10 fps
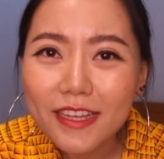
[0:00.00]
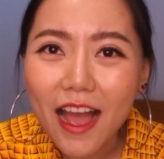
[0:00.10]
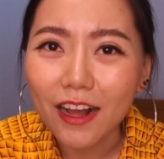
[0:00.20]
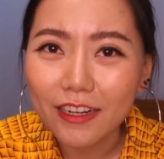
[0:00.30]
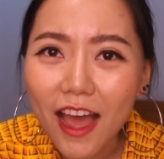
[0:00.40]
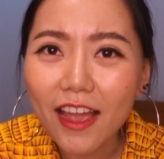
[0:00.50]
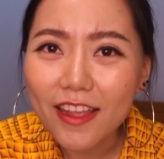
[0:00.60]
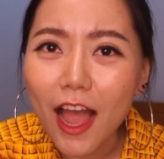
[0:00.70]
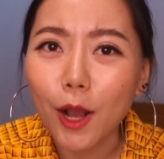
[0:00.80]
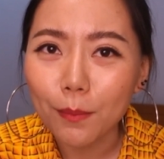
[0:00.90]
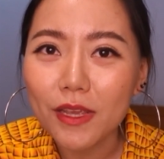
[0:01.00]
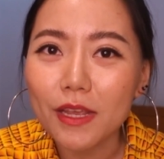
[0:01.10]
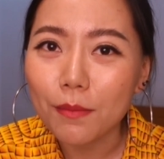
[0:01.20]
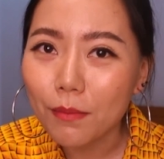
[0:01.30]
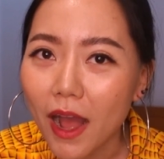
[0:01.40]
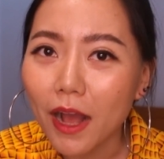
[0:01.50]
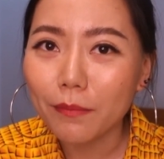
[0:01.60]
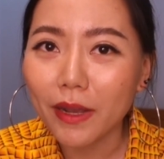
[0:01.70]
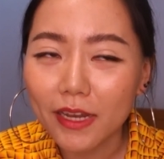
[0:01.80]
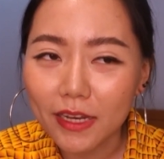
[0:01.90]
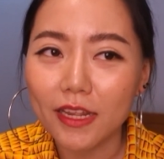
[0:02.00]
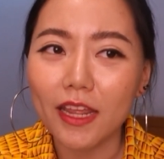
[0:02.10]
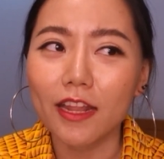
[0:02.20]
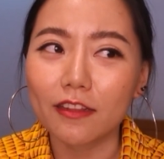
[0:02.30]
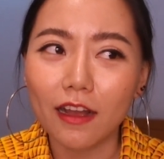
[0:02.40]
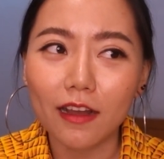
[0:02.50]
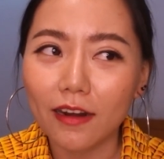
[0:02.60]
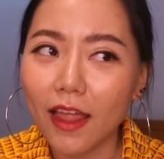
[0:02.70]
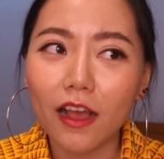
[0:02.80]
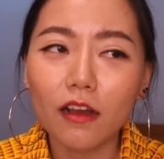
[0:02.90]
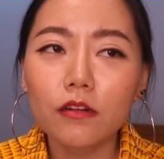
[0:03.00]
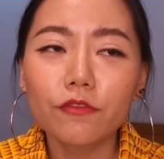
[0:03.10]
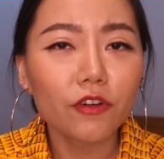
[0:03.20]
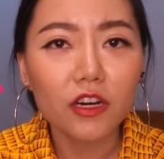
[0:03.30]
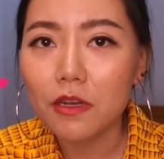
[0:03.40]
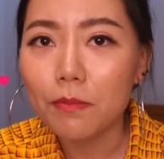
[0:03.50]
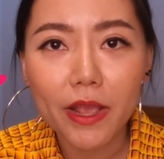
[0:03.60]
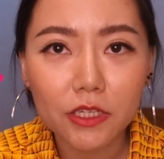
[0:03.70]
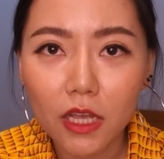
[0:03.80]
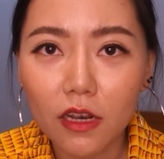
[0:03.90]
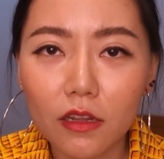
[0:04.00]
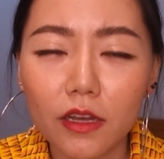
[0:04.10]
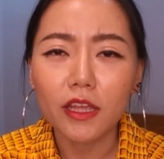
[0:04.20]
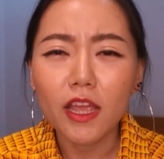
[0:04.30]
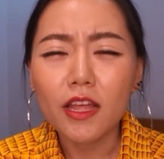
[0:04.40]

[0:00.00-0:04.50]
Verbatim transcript: อยากได้อยากมีมากใบนี้เห็นครั้งแรกก็คือ first impression เลย